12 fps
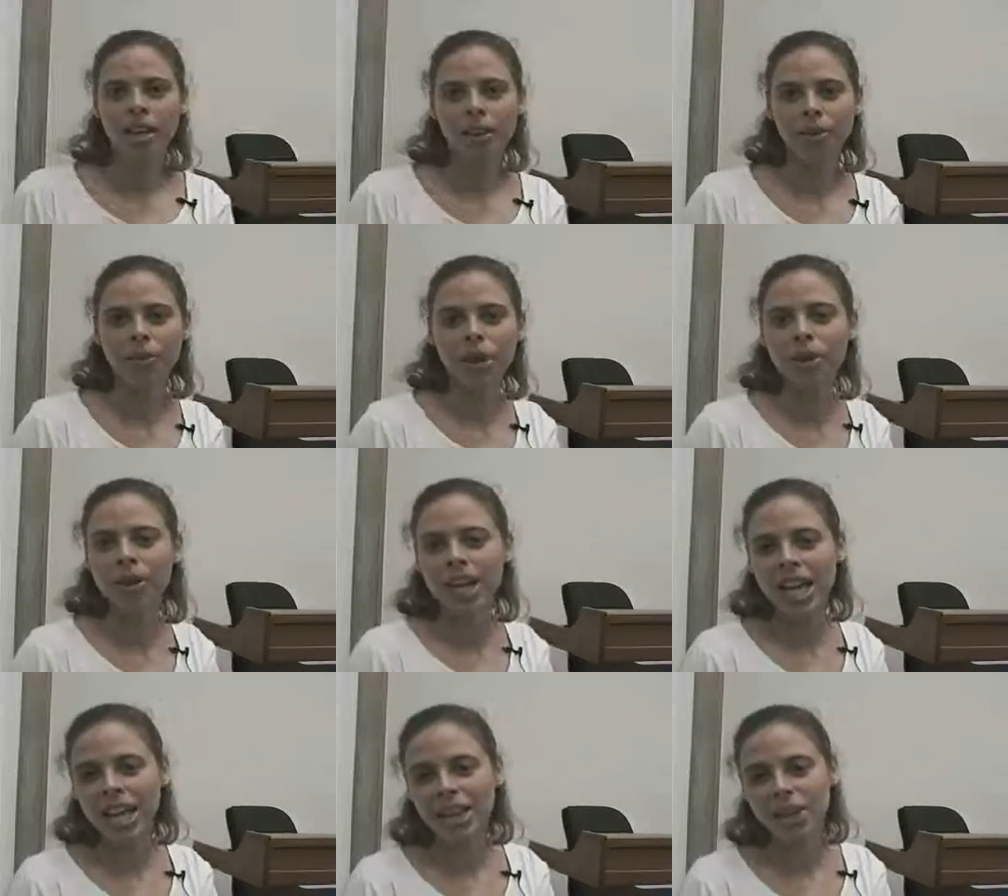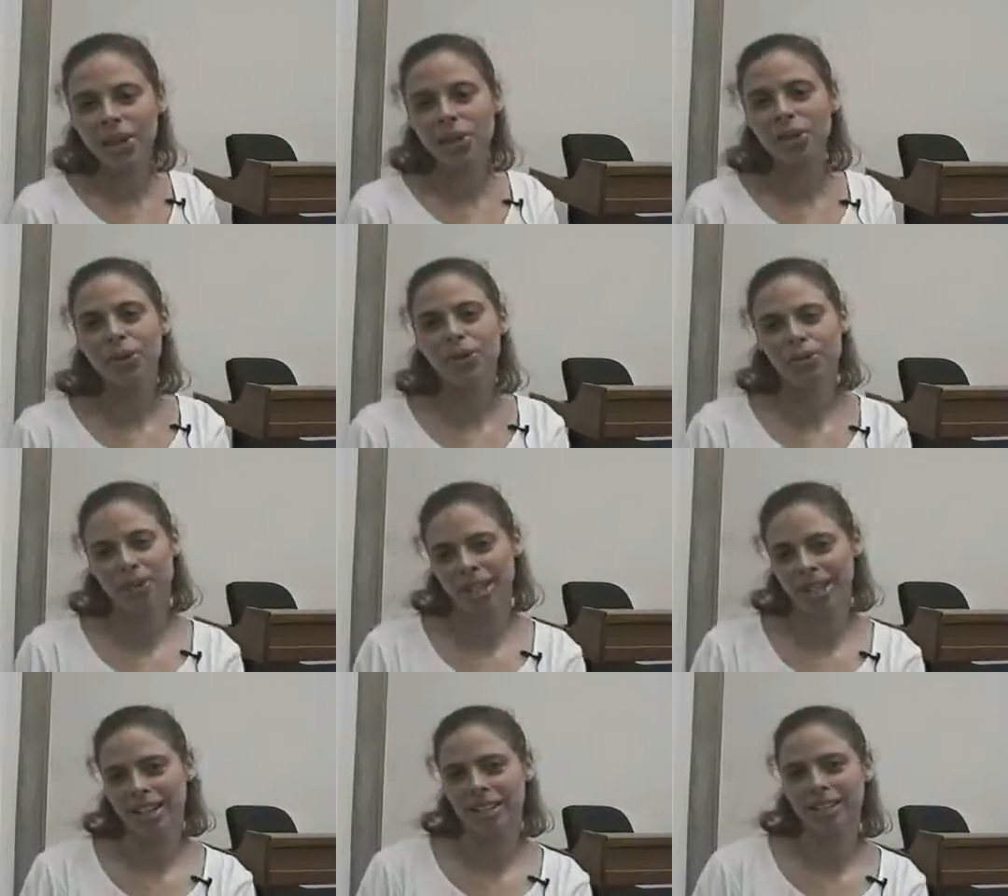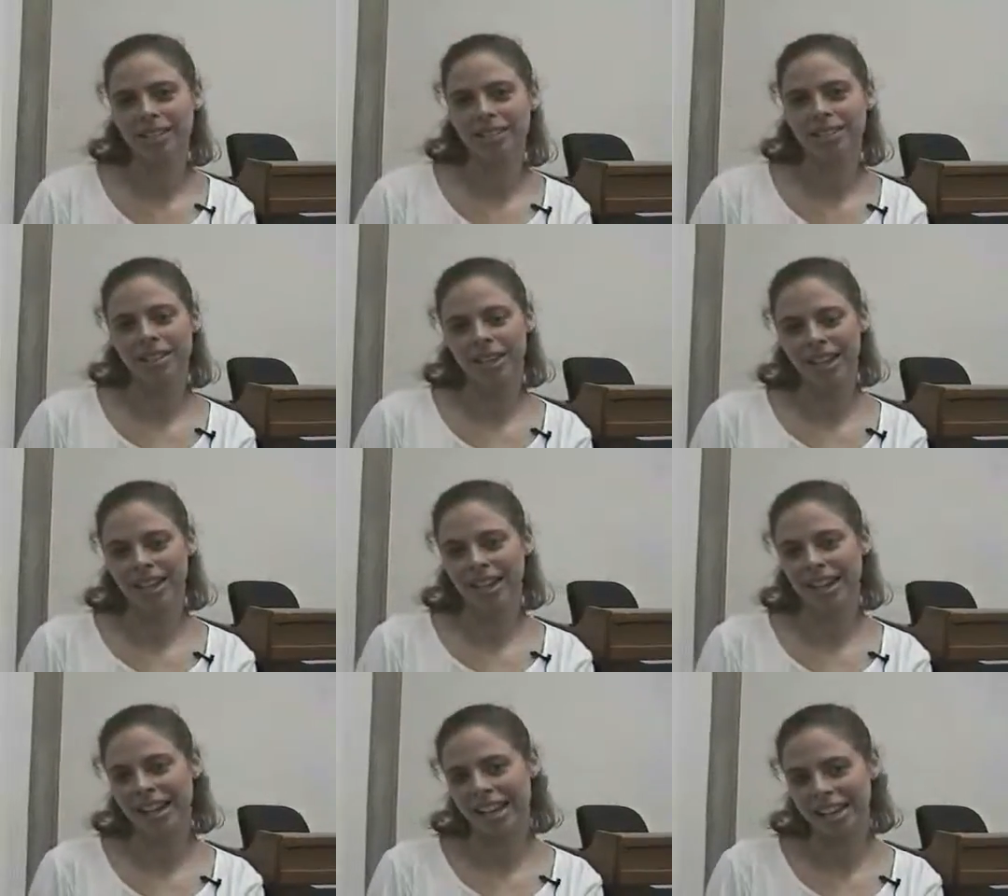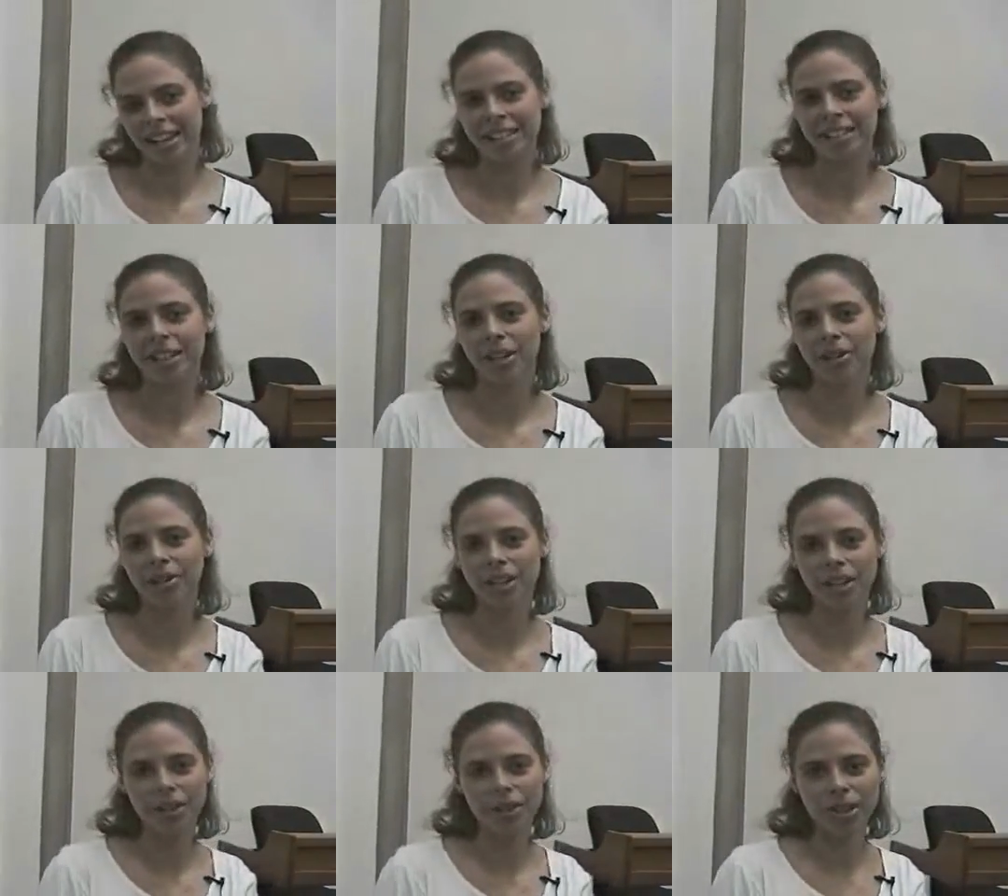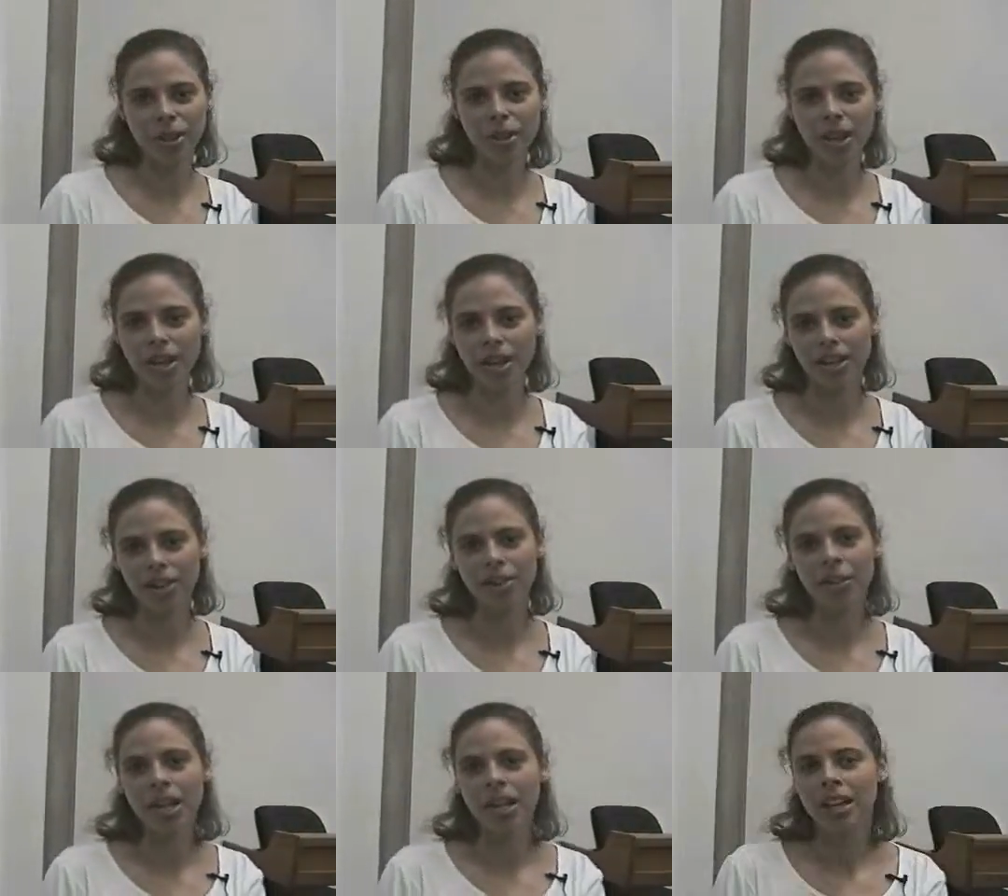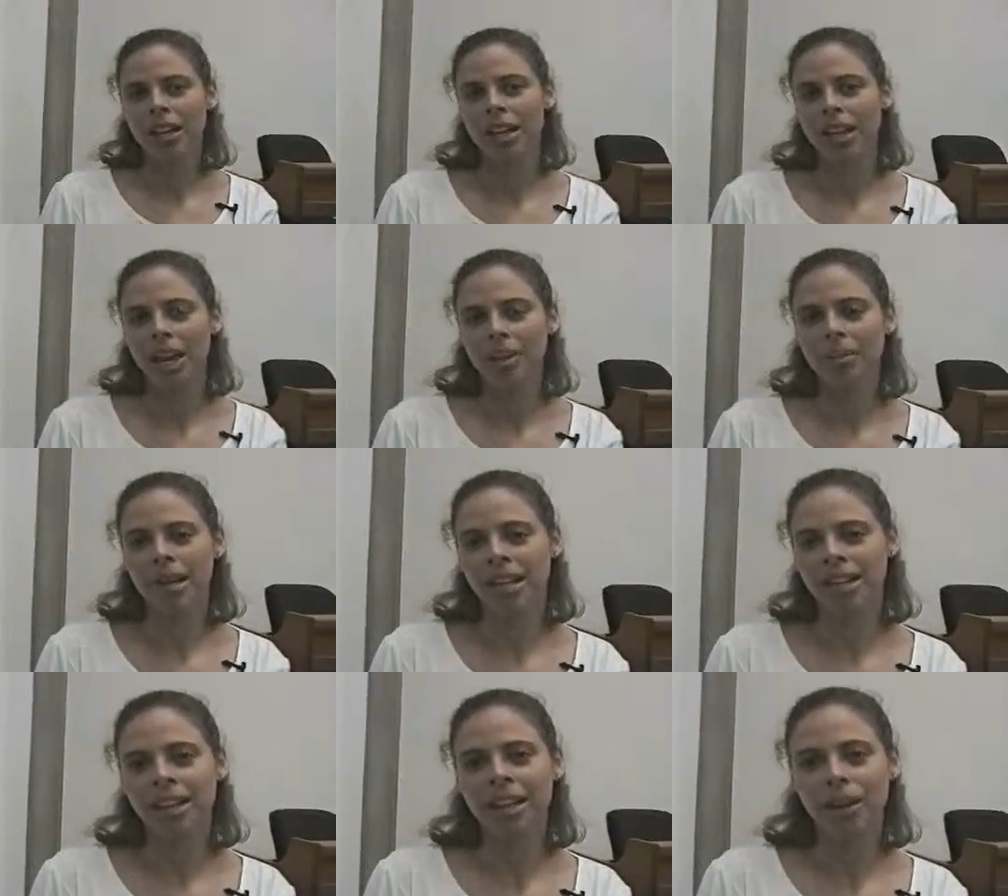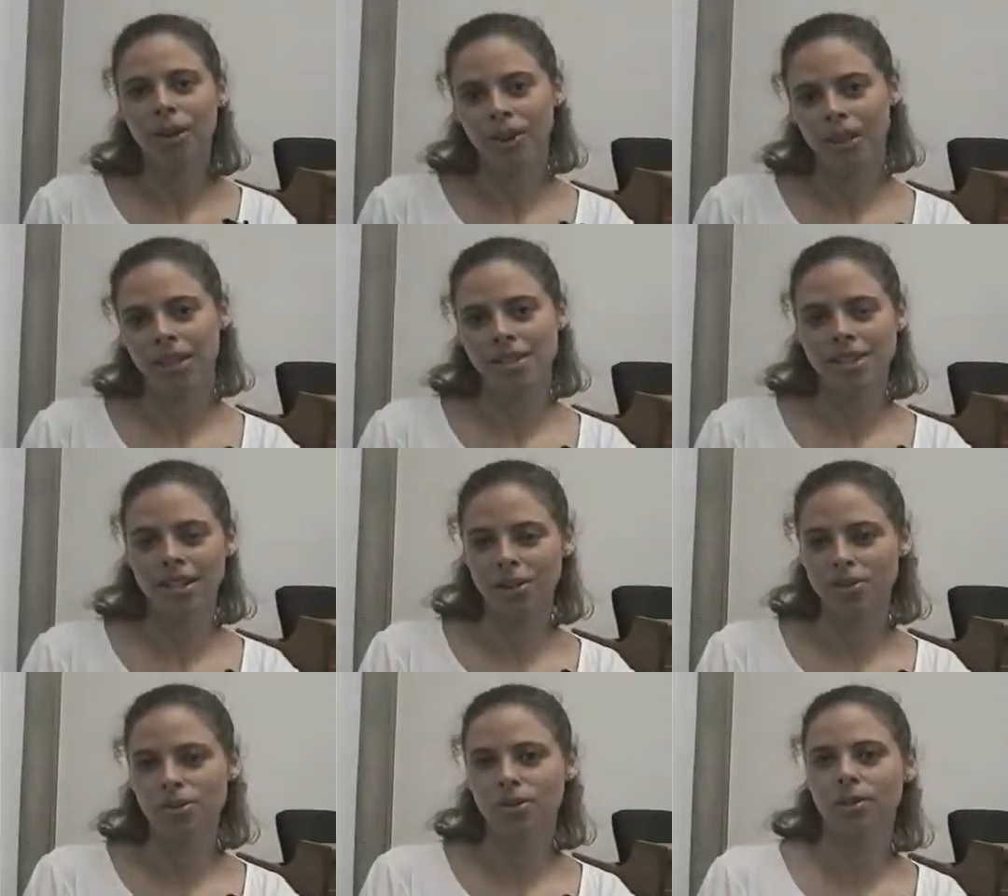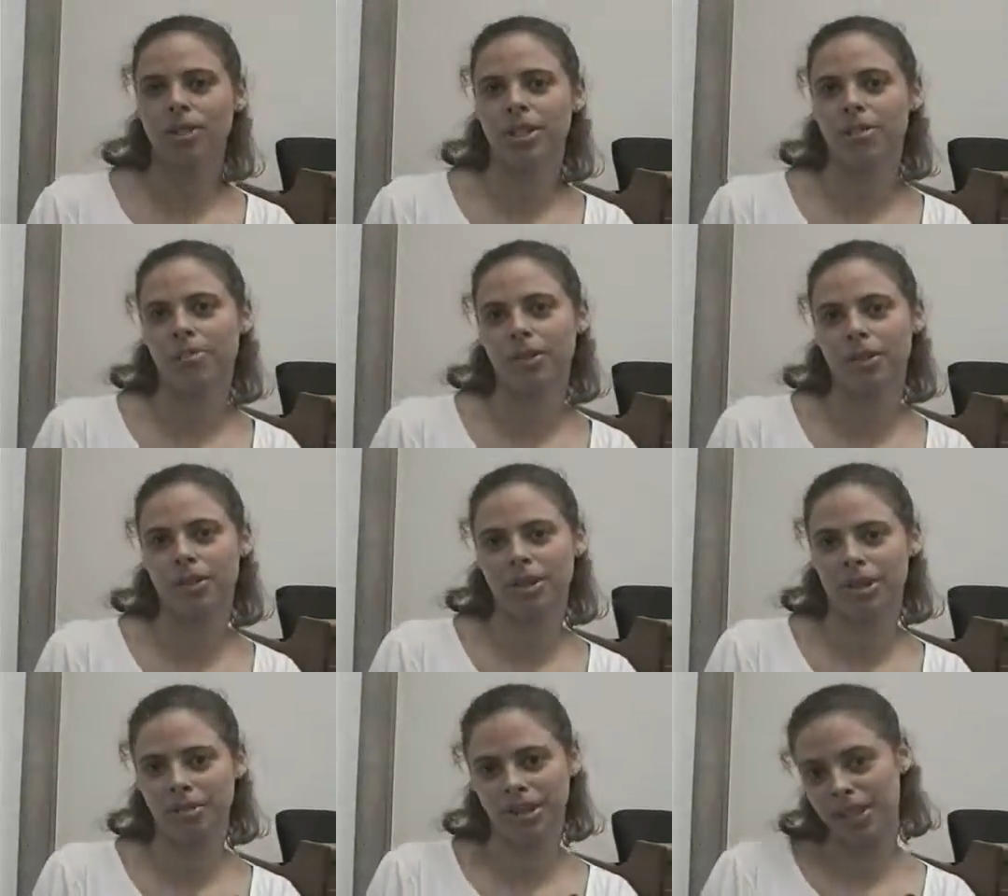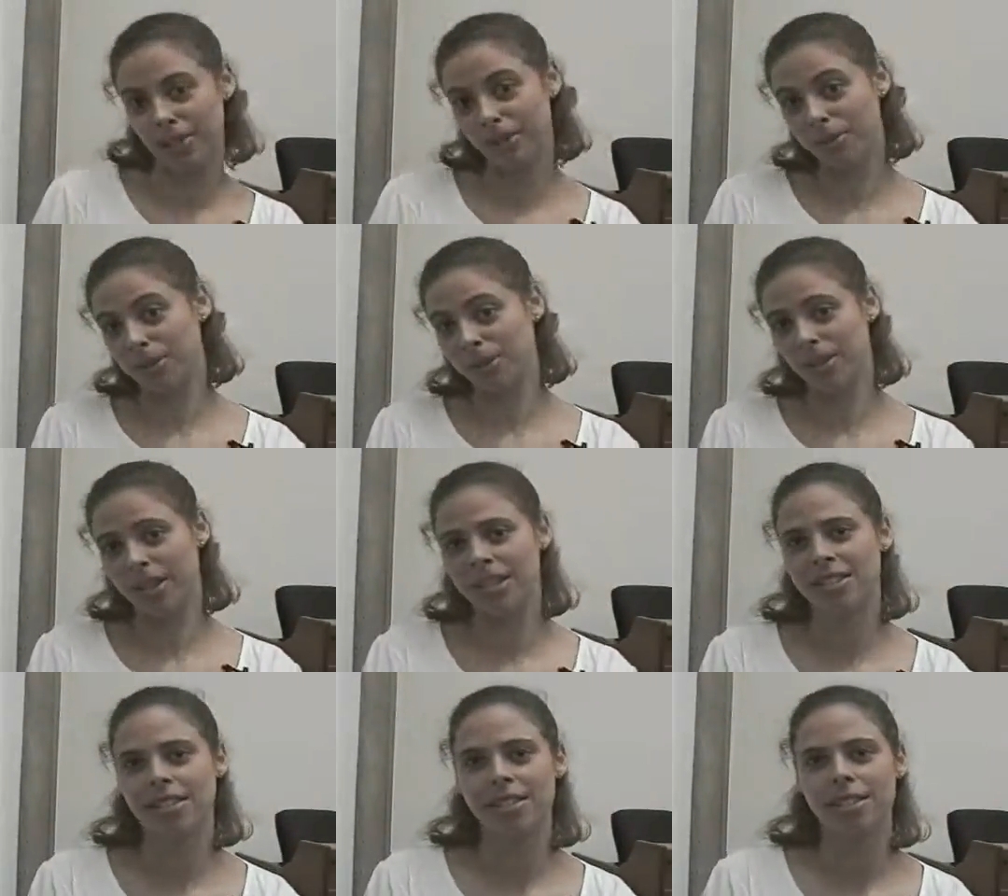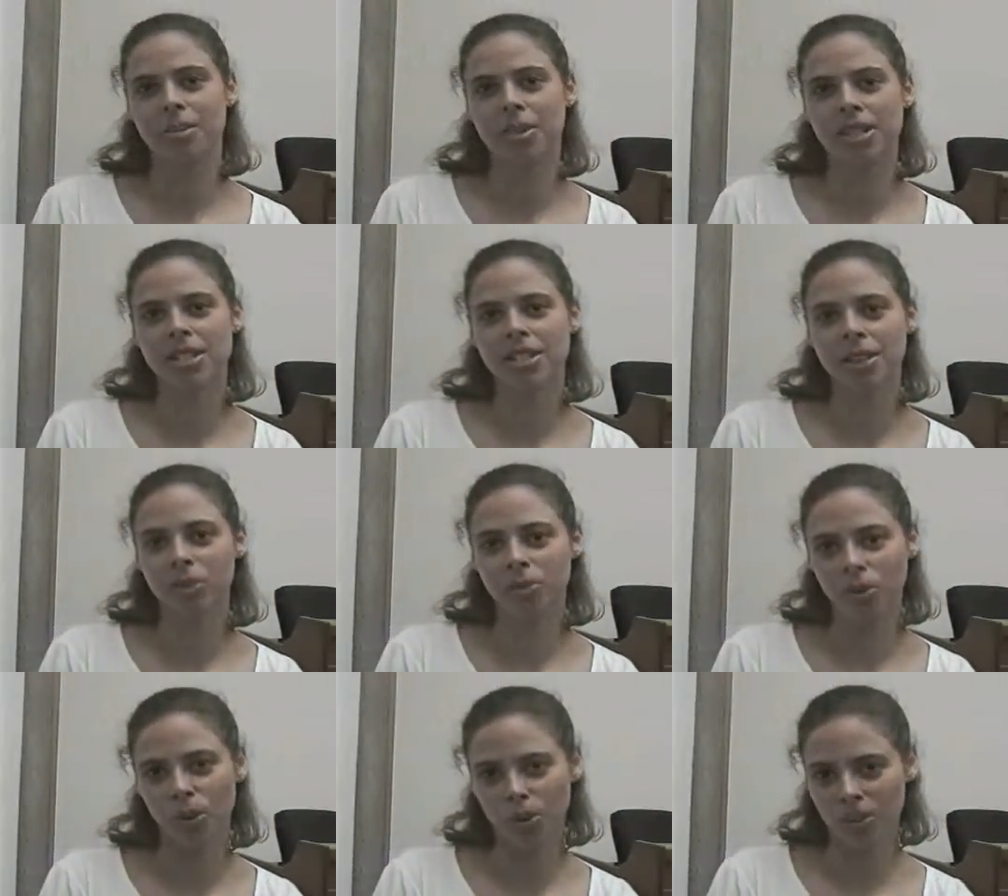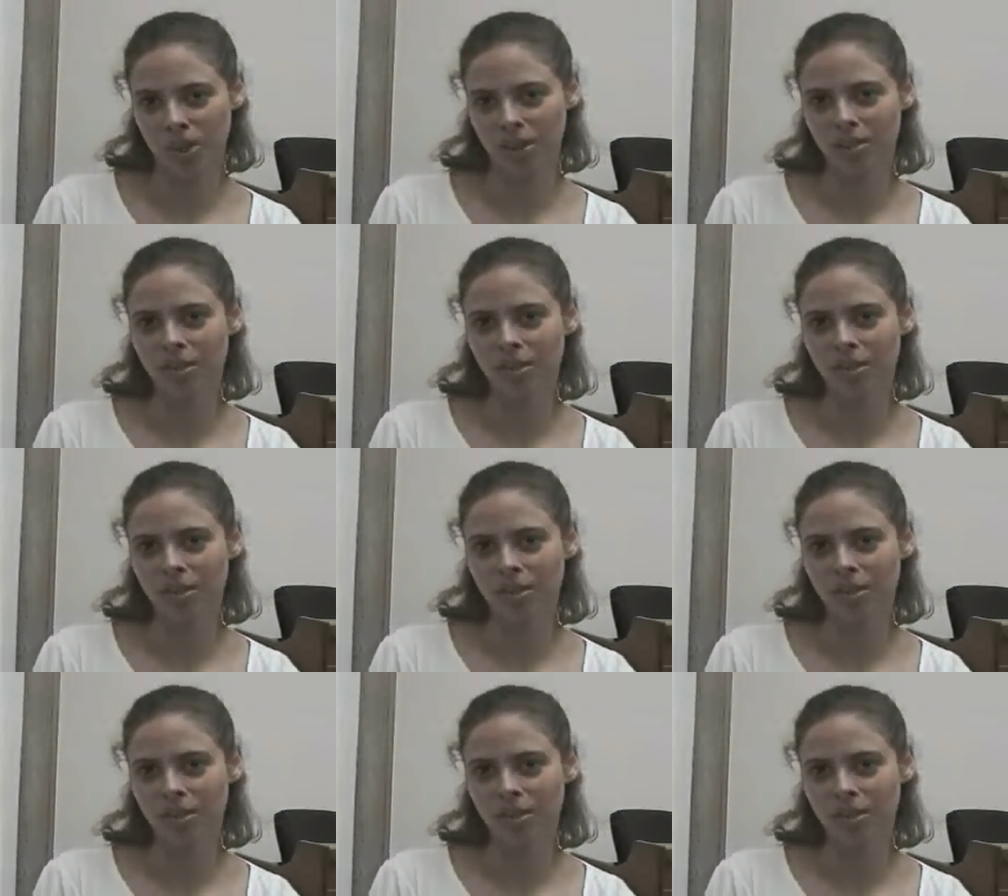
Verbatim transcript: una jornada de trabajo normal en, Caracas, que es donde yo he trabajado, generalmente lo ideal sería ocho horas, pero lamentablemente no es así, siempre se extiende un poco más.